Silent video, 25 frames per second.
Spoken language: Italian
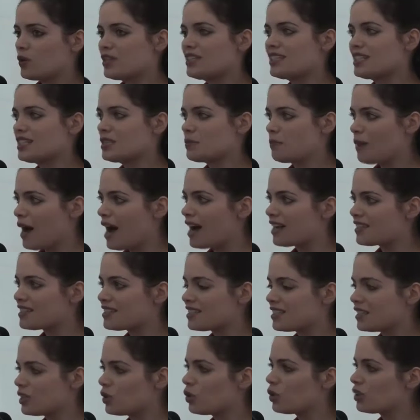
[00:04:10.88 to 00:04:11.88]
questi
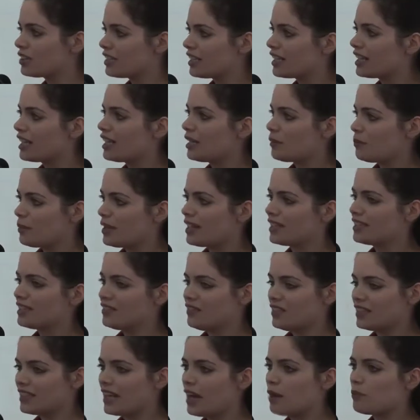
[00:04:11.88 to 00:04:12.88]
spazi, oltre che per
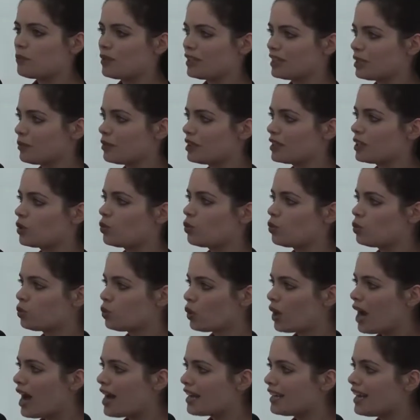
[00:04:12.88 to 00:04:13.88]
attività prettamente
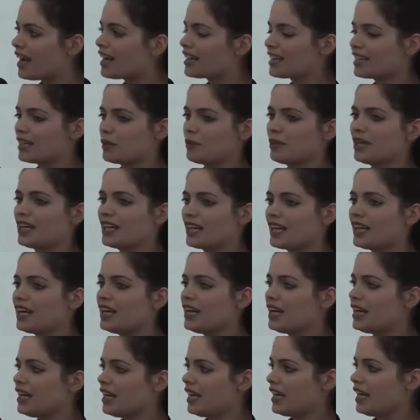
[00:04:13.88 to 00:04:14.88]
culturale, anche
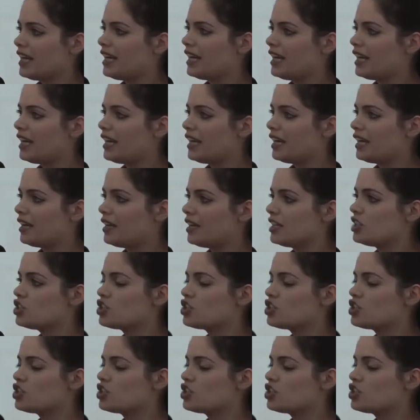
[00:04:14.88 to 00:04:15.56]
per eh,